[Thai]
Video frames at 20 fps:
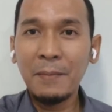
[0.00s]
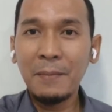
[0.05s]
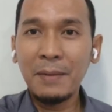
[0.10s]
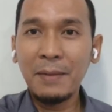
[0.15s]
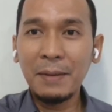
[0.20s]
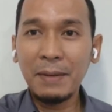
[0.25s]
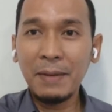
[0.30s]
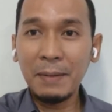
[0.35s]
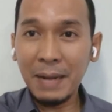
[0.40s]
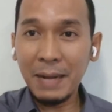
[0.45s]
มั
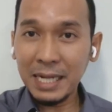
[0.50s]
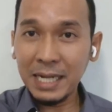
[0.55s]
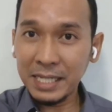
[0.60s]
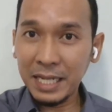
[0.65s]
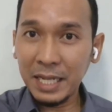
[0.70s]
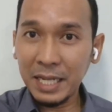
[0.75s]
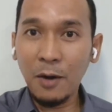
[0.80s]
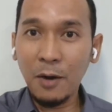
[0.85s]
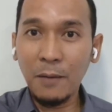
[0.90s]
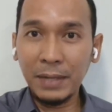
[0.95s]
นเป็นภา
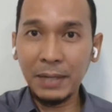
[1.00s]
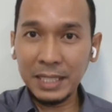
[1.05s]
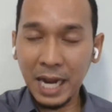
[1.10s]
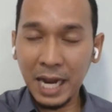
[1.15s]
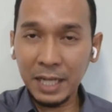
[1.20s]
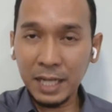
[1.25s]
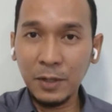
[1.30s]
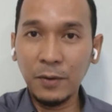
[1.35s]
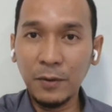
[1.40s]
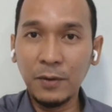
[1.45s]
ษีของประ
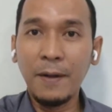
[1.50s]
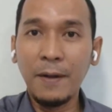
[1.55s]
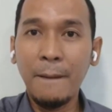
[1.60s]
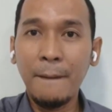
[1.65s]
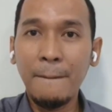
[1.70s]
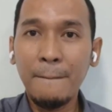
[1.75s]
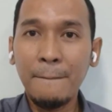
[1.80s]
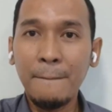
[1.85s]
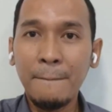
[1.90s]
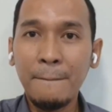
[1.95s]
ชาชน
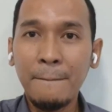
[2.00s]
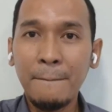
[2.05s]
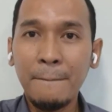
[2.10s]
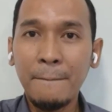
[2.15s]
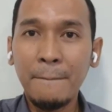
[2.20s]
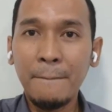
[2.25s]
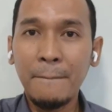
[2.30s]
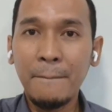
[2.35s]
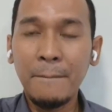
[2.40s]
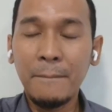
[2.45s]

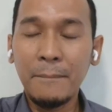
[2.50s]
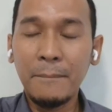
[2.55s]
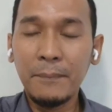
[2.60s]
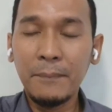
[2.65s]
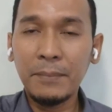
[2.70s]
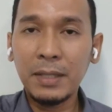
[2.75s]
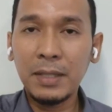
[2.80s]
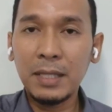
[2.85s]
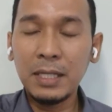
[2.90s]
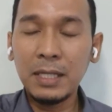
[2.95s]

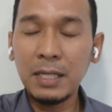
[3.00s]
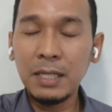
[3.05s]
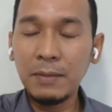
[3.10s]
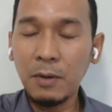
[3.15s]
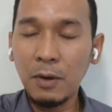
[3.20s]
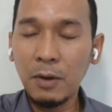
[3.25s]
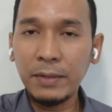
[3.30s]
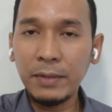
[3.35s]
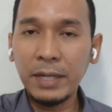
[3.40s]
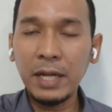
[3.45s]
ซึ่ง
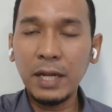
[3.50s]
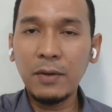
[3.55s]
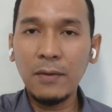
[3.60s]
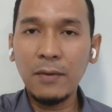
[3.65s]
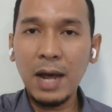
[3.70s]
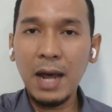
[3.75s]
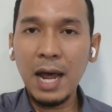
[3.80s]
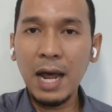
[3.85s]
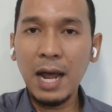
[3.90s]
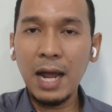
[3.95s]
ผมคิด
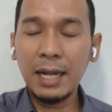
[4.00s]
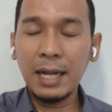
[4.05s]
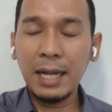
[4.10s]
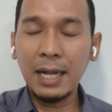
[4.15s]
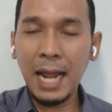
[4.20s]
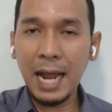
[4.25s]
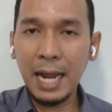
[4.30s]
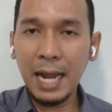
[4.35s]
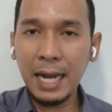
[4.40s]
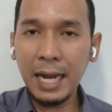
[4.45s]
ว่า
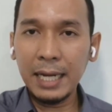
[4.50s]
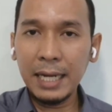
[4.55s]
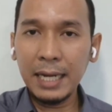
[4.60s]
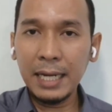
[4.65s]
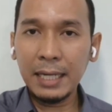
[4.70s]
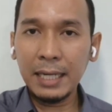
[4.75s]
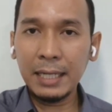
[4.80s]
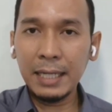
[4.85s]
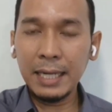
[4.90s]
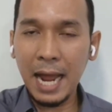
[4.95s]
หลาย
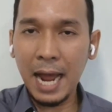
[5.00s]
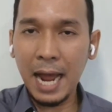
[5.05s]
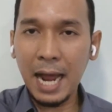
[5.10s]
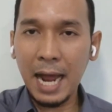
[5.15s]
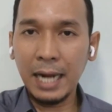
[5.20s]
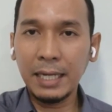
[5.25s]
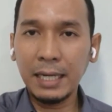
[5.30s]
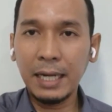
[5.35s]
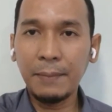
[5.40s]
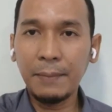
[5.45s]
อย่าง
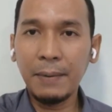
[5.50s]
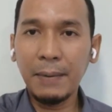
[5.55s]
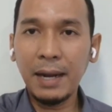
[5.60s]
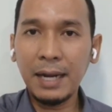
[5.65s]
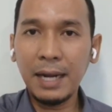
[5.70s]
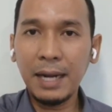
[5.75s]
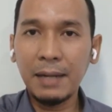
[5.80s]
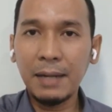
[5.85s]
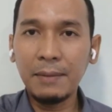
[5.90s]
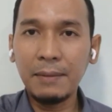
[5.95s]
เนี่ยพรรค
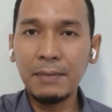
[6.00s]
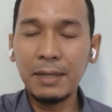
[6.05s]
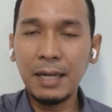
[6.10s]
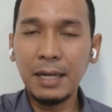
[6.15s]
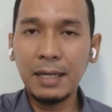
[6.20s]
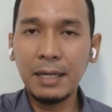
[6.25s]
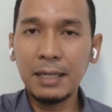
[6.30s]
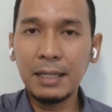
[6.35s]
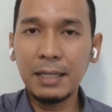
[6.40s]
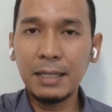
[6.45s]
การเมื
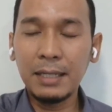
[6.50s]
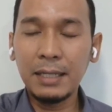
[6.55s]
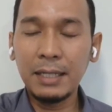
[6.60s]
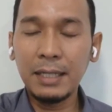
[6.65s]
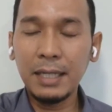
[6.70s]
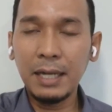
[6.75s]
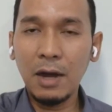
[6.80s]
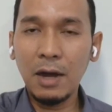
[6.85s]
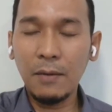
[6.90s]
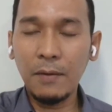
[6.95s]
องหรือ
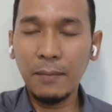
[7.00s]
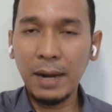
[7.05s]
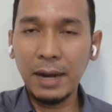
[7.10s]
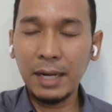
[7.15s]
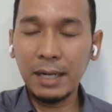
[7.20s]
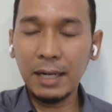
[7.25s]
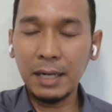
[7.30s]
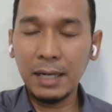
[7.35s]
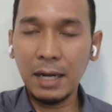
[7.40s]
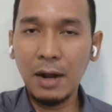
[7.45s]
ที่ออกมา
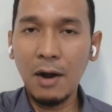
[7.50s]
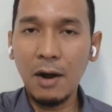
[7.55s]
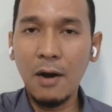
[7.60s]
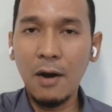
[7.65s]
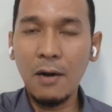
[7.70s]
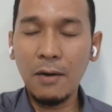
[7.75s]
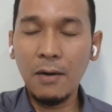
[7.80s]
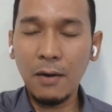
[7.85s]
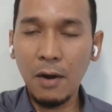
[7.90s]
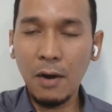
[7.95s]
อ
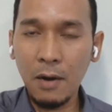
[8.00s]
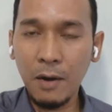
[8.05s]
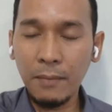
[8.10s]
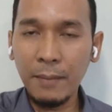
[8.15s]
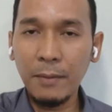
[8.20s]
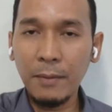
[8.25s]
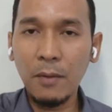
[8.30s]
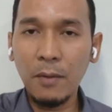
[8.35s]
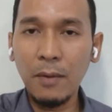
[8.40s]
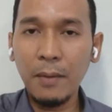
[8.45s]
อกออก
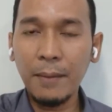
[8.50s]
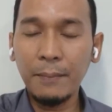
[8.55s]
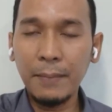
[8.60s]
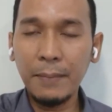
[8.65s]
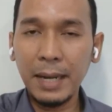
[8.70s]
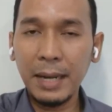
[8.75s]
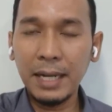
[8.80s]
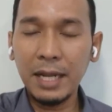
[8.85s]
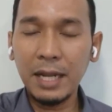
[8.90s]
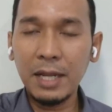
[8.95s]
มาบอกว่า
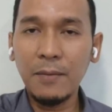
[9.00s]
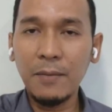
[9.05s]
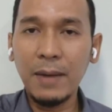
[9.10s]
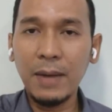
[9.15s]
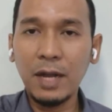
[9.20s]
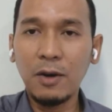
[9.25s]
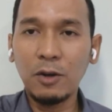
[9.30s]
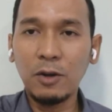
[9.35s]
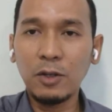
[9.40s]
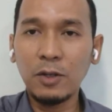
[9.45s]
เป็นนโยบา
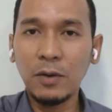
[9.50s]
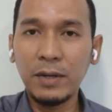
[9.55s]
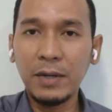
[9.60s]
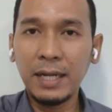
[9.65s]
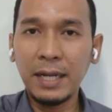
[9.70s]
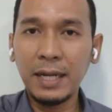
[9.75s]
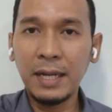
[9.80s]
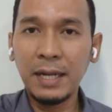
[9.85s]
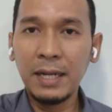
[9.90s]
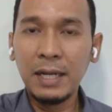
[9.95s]
ยของตน
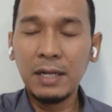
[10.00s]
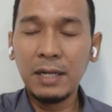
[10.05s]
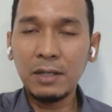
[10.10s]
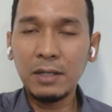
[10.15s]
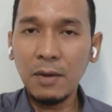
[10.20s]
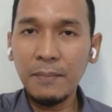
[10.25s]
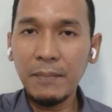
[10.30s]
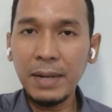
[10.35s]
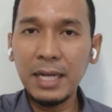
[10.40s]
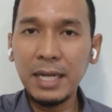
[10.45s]
เนี่ย
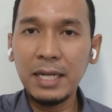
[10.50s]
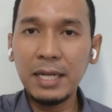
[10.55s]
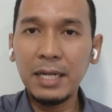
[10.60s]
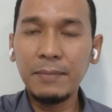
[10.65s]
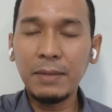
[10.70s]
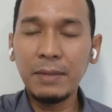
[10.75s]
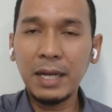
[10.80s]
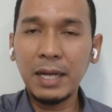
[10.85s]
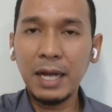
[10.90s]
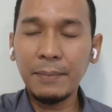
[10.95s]
ต้องไม่ลื
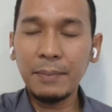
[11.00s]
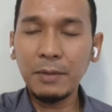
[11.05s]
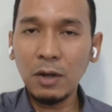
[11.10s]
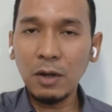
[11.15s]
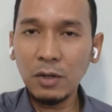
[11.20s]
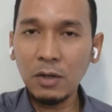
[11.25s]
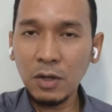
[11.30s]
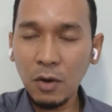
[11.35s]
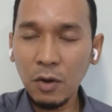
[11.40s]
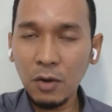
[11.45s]
มนะครับ ต้
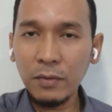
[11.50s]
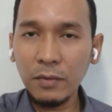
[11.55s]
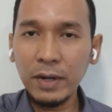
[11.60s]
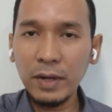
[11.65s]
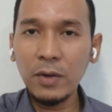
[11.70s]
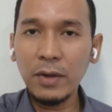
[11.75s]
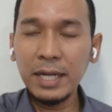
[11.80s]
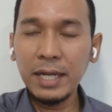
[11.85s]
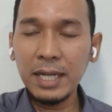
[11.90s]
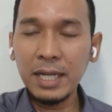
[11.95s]
องโน้ตไว้
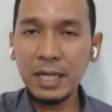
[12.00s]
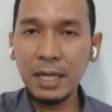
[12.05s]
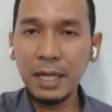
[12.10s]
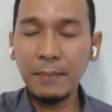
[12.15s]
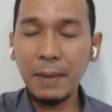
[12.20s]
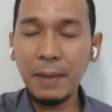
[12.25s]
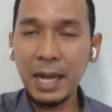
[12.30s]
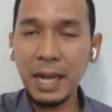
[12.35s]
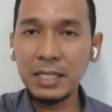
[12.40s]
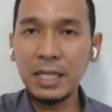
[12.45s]
ด้วยนี่คือ
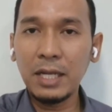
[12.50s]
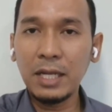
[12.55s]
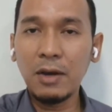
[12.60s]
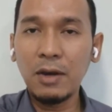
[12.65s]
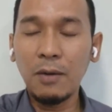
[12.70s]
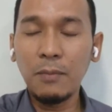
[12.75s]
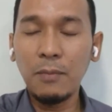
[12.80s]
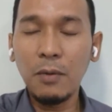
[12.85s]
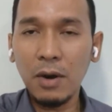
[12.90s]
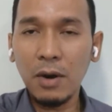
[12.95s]
ภาษีข
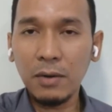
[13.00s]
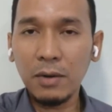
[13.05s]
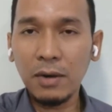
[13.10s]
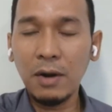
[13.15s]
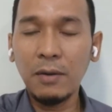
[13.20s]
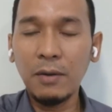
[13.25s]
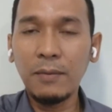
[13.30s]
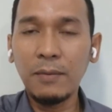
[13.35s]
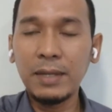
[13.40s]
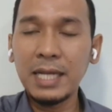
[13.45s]
องพวก
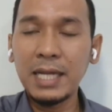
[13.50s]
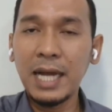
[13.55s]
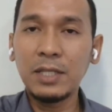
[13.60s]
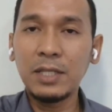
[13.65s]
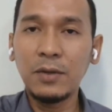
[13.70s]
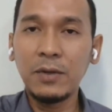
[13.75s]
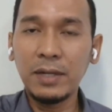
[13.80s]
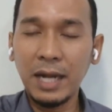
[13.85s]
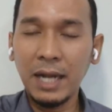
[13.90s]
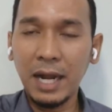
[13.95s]
เราประชา
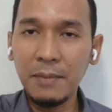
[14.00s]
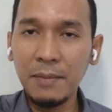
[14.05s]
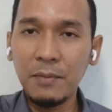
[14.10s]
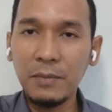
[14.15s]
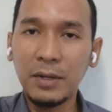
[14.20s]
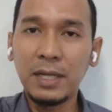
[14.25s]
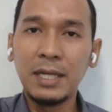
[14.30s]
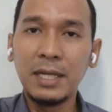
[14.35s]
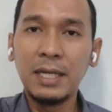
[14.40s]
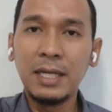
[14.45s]
ชนทั้งหม
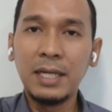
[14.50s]
ด